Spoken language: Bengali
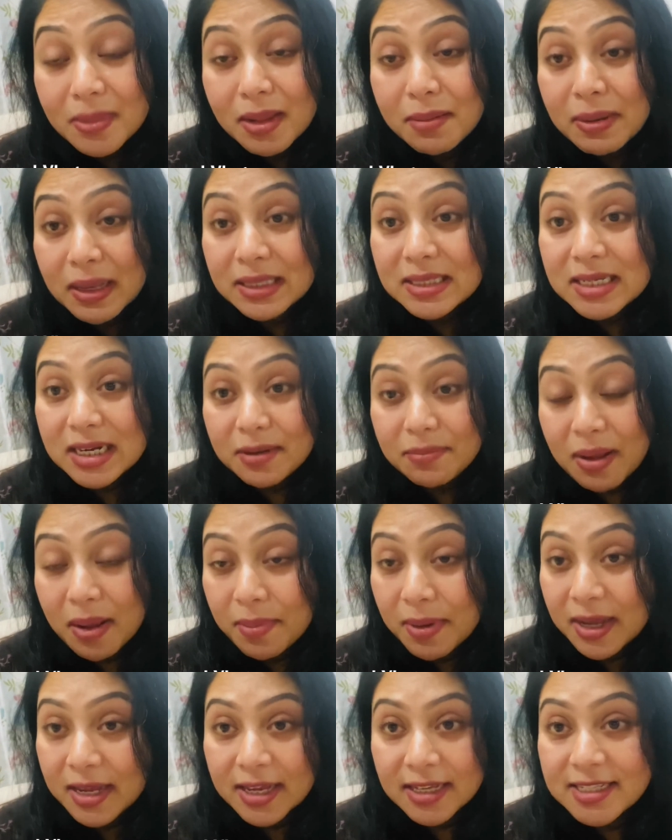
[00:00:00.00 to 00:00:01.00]
বাচ্চার
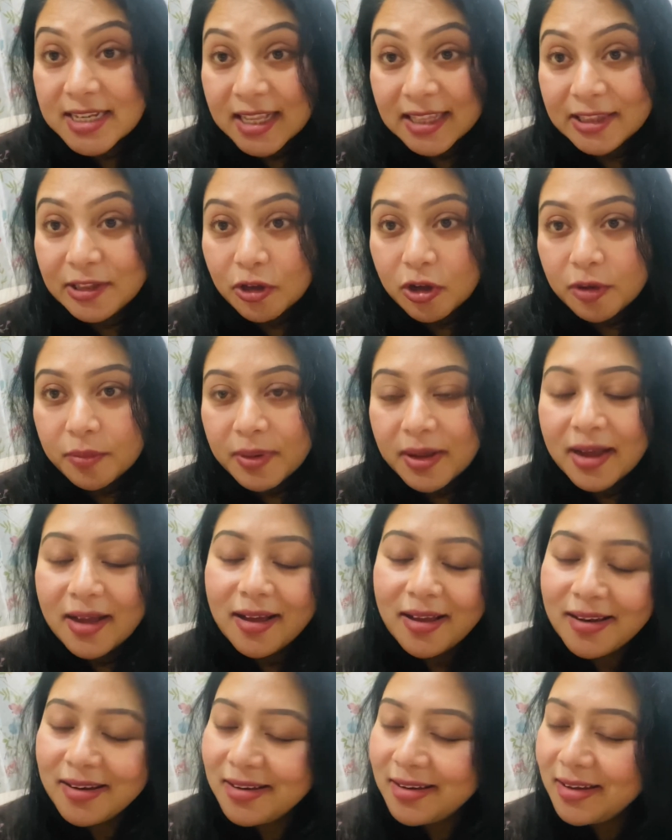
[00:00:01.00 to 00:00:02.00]
বাবাকে জানতে হবে
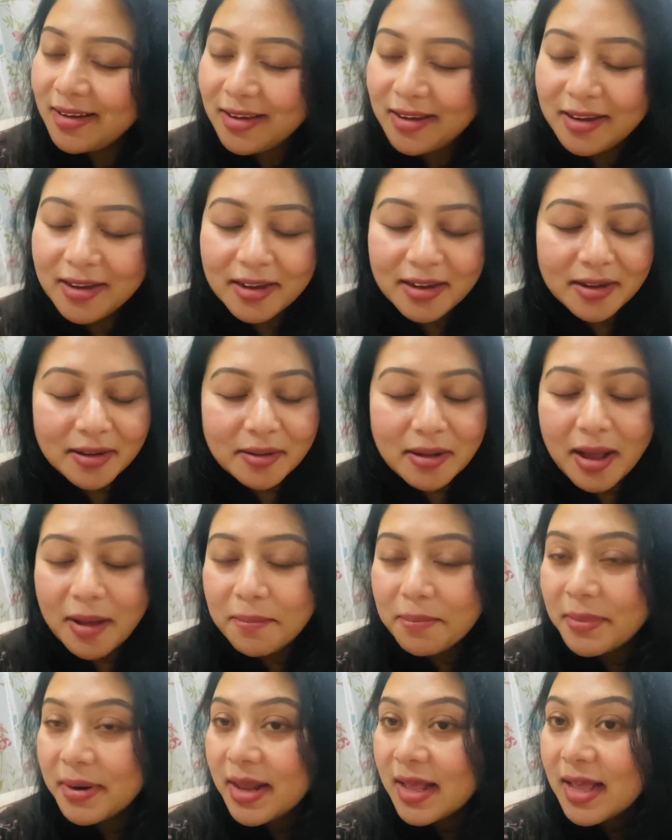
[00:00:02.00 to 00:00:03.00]
আরে
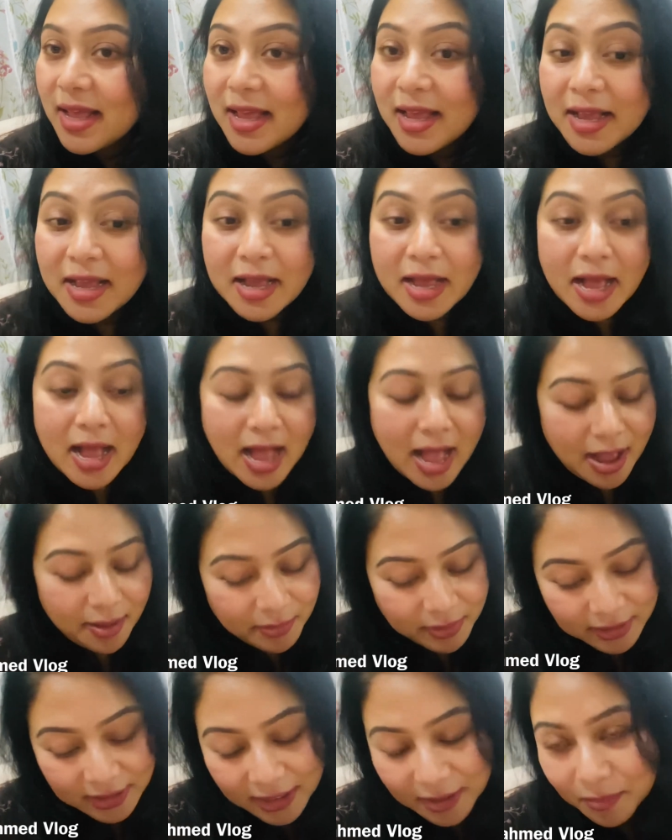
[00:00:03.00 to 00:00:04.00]
আমরা
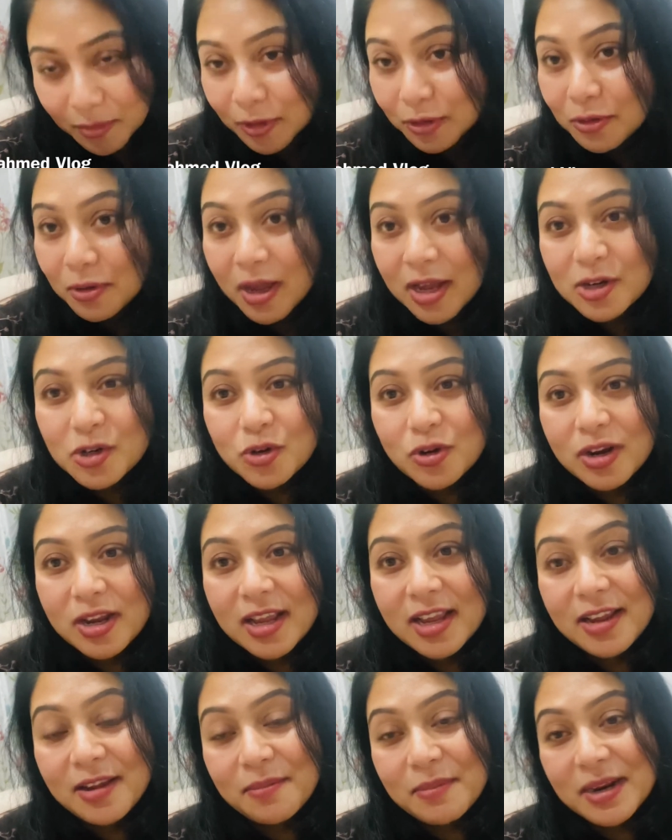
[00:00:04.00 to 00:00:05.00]
আমাদের মতো আসলে
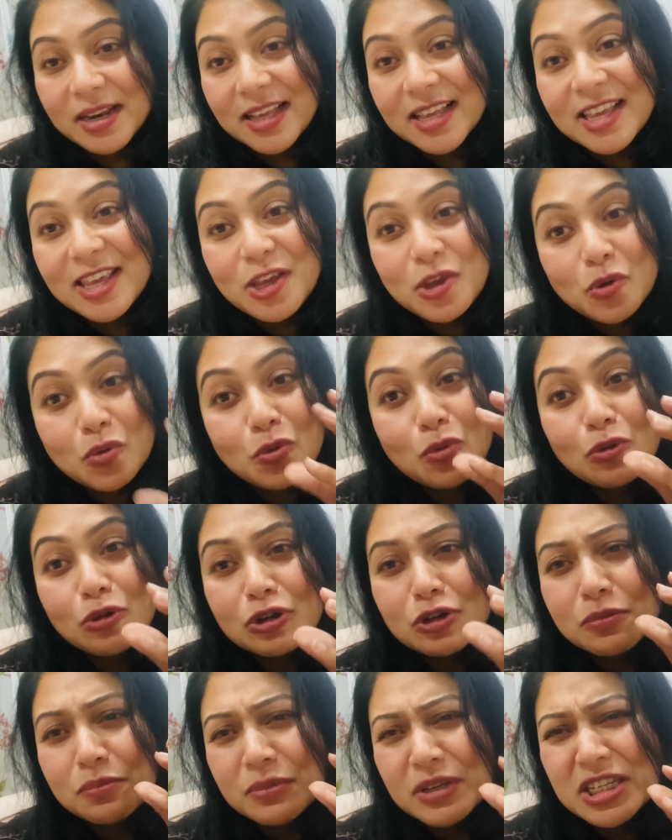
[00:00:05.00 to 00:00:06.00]
মানে কিউট
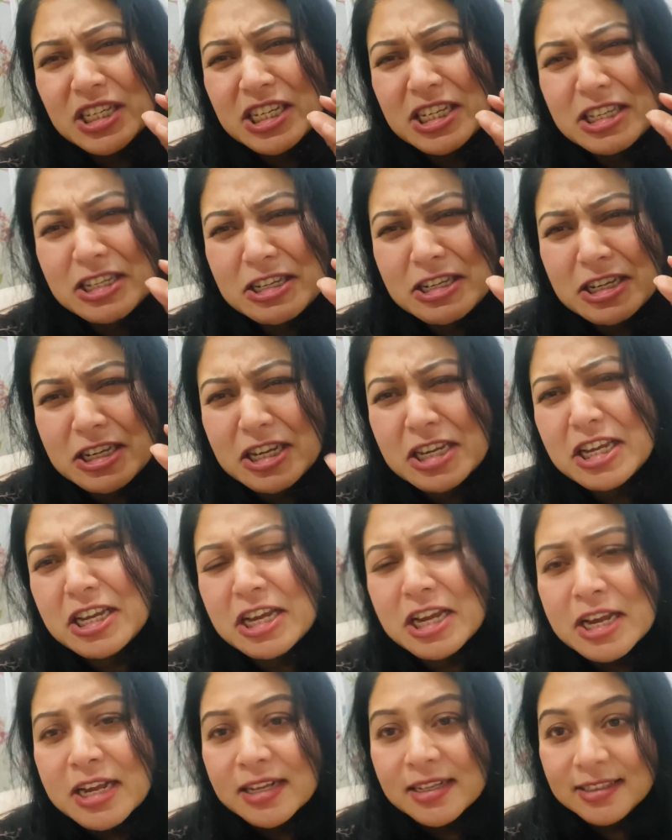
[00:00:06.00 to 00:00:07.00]
মিষ্টি
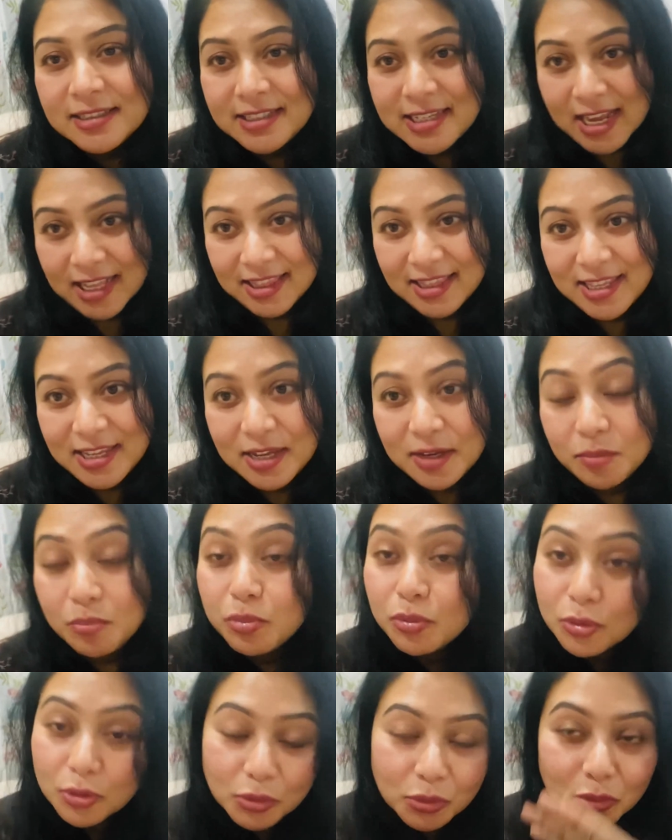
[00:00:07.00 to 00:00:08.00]
জাতি
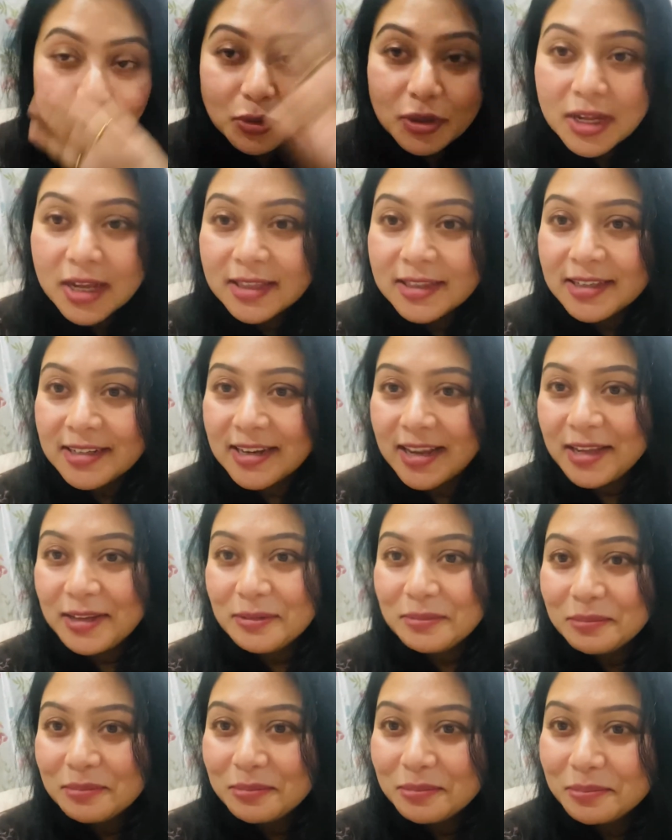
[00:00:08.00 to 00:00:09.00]
পুরো দুনিয়াতে নাই
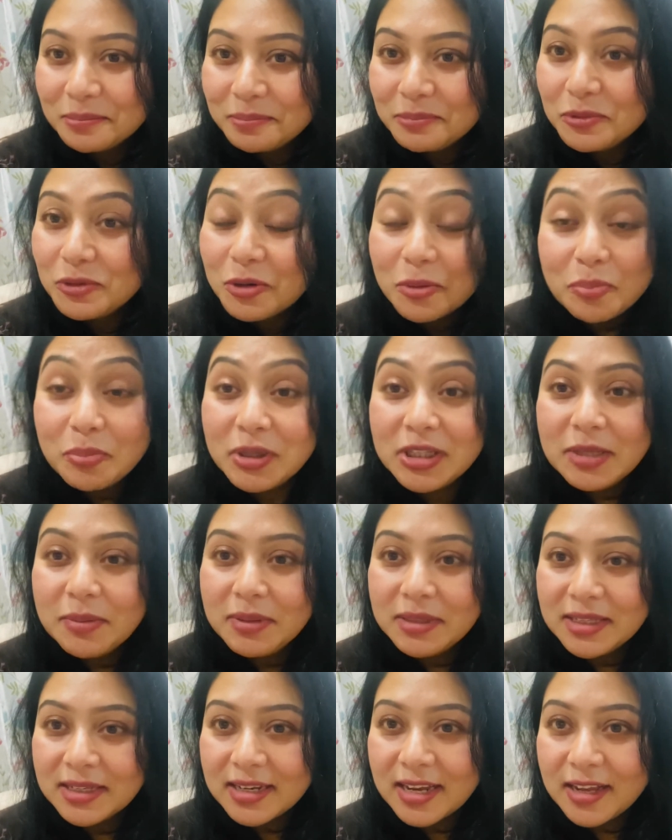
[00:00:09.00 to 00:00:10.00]
পুরো
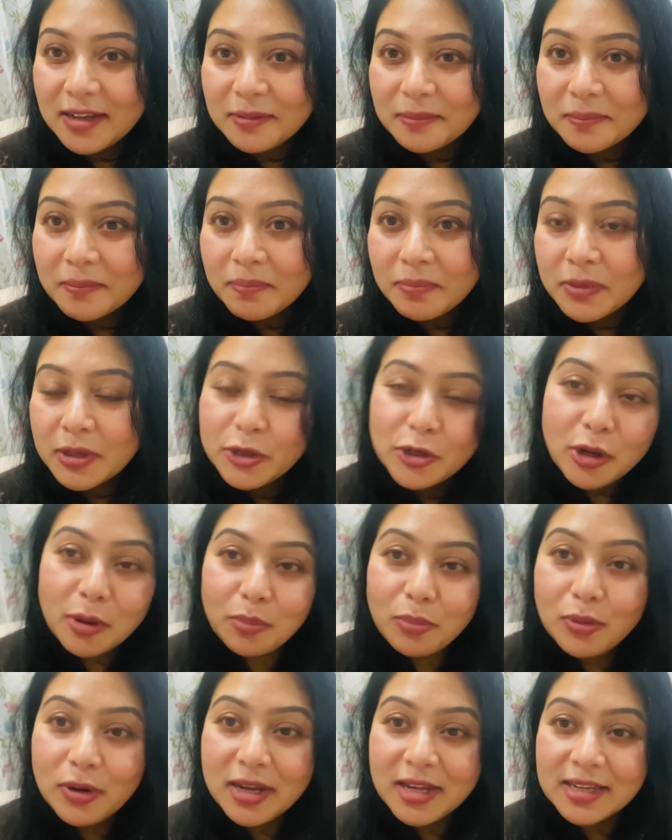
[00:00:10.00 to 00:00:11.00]
পৃথিবীতে নাই সব
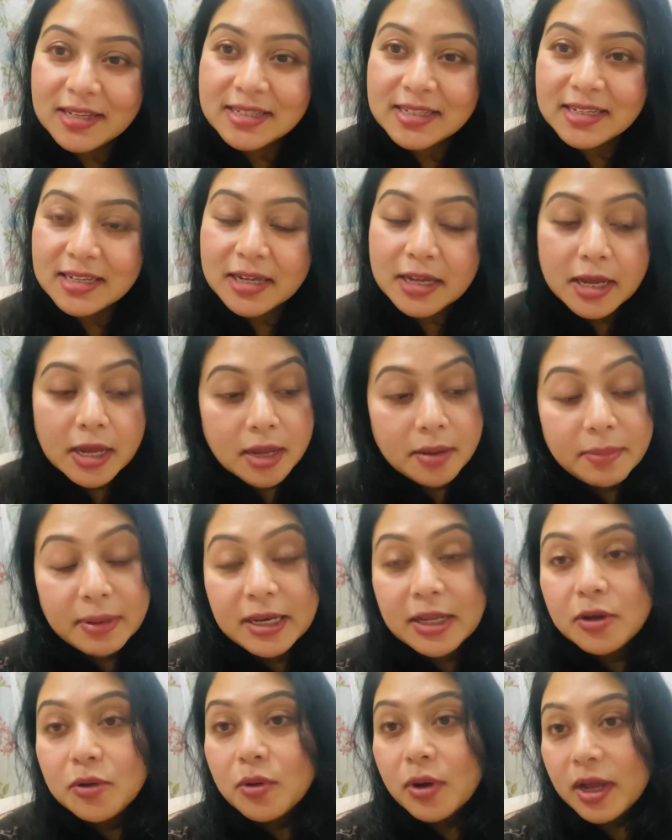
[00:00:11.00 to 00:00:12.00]
ভুলে গেছি
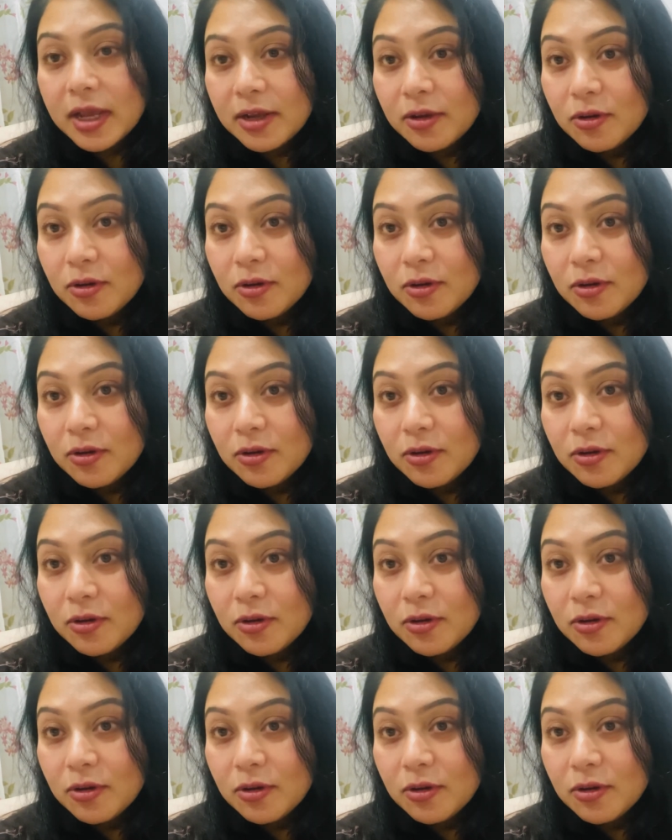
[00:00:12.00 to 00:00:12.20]
মানে কয়েক